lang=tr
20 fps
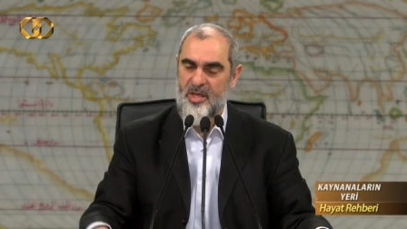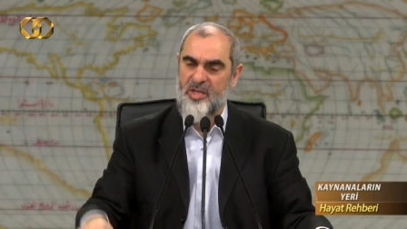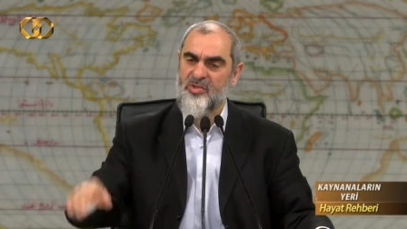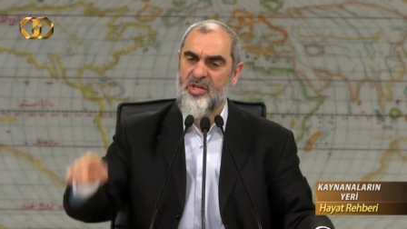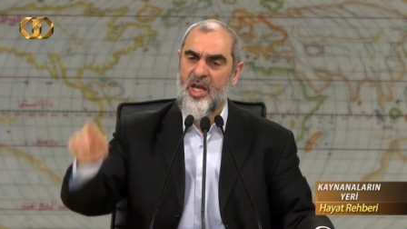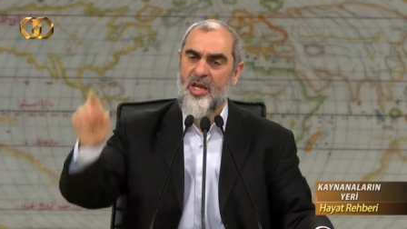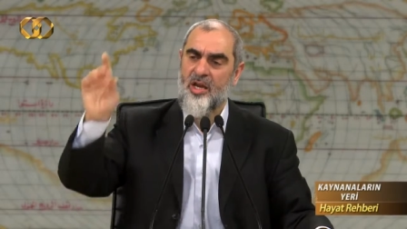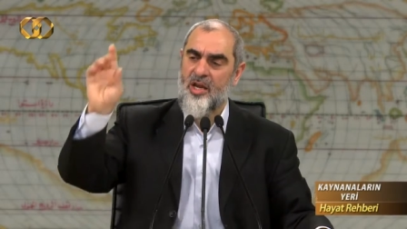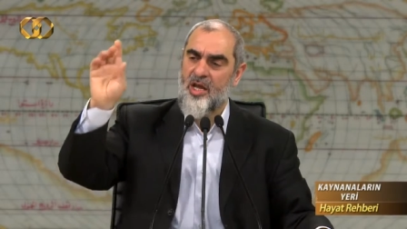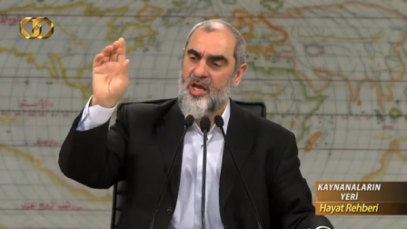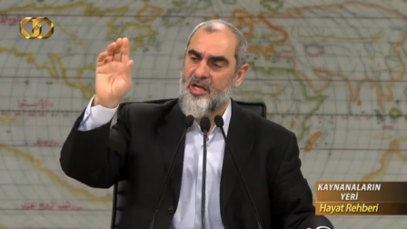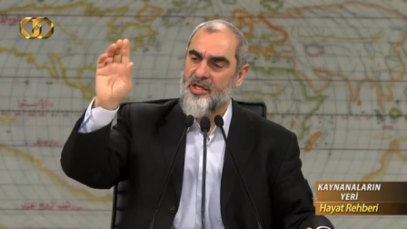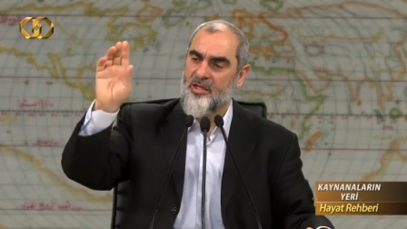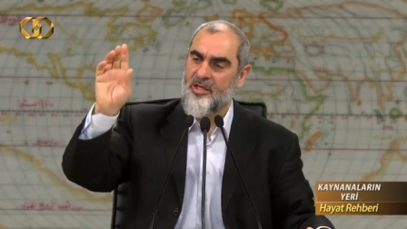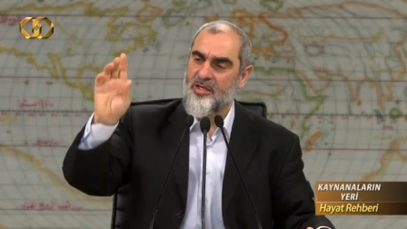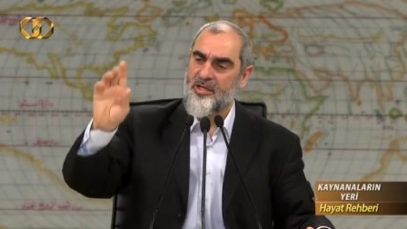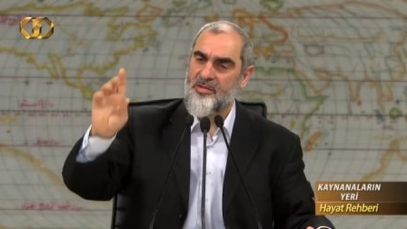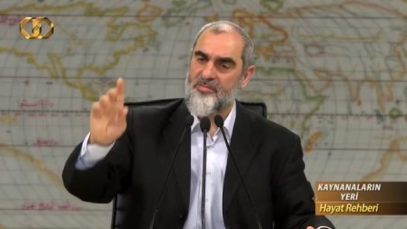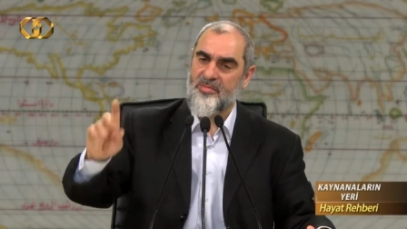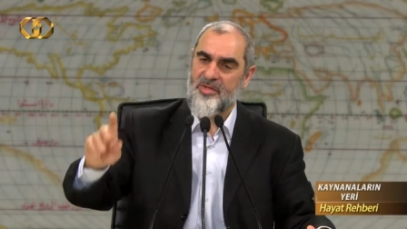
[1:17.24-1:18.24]
Yasal
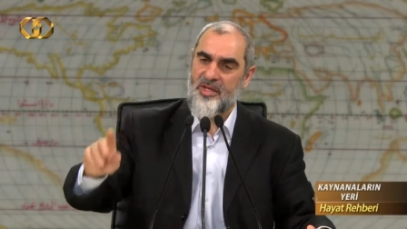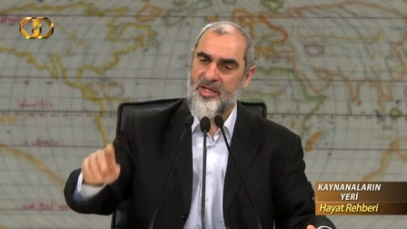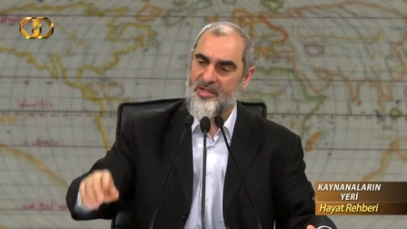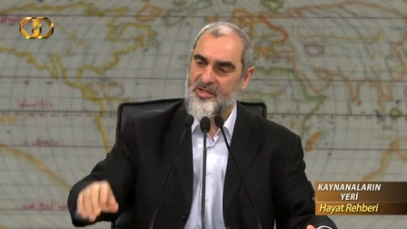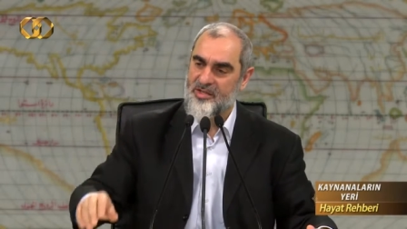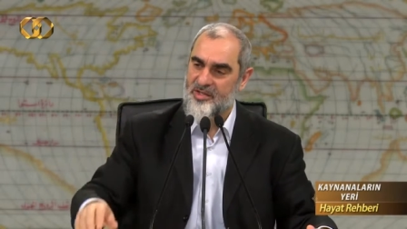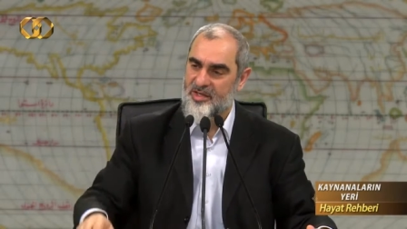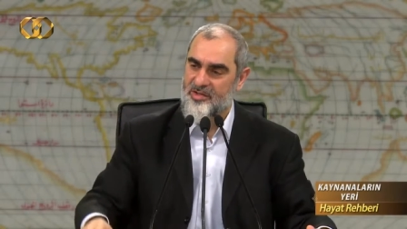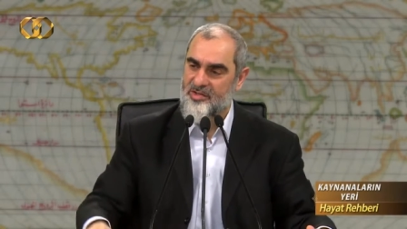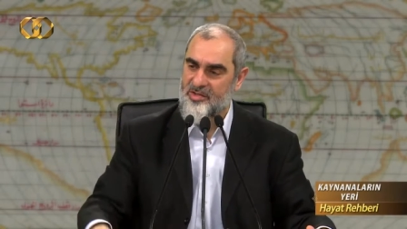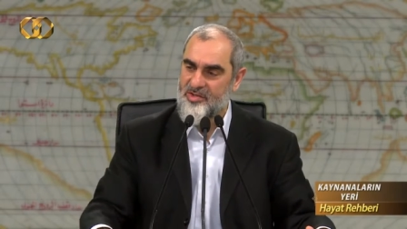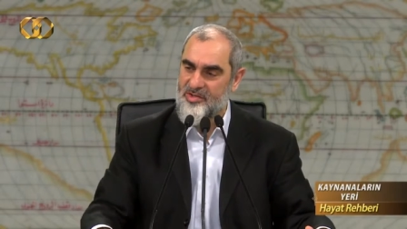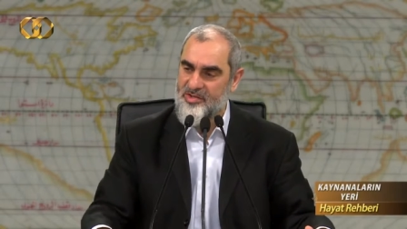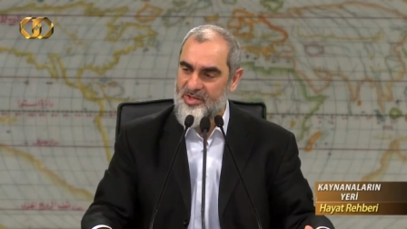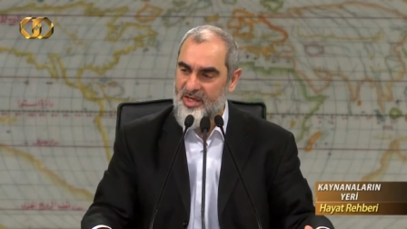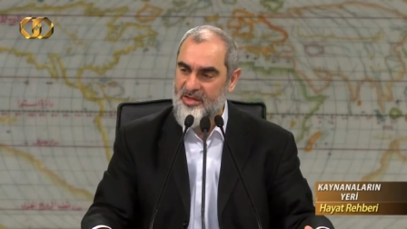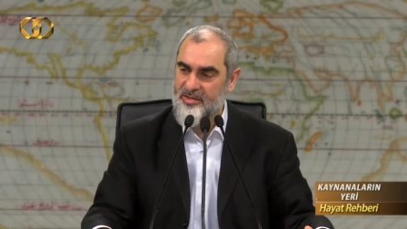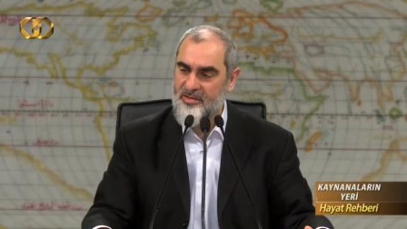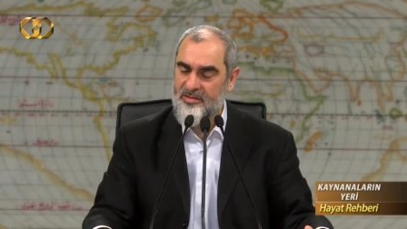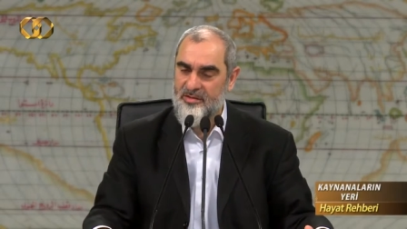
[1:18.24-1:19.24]
haklarım diye
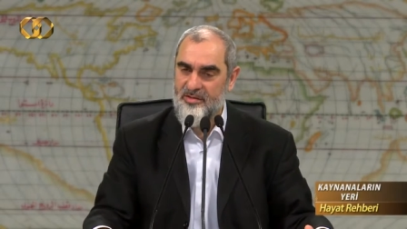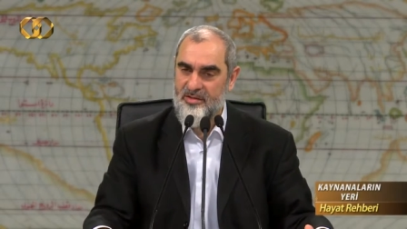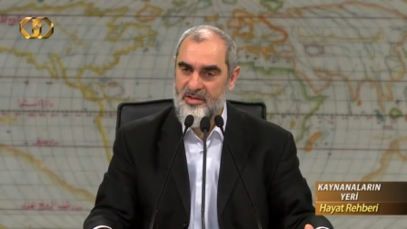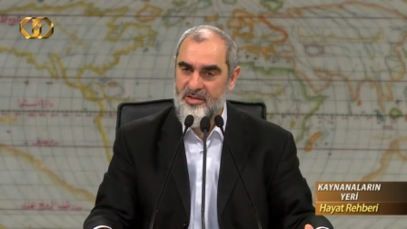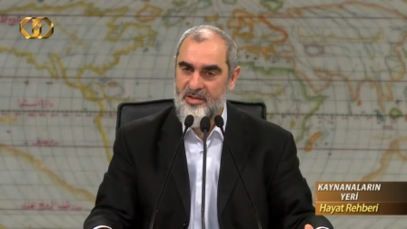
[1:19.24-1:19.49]
diretirsen,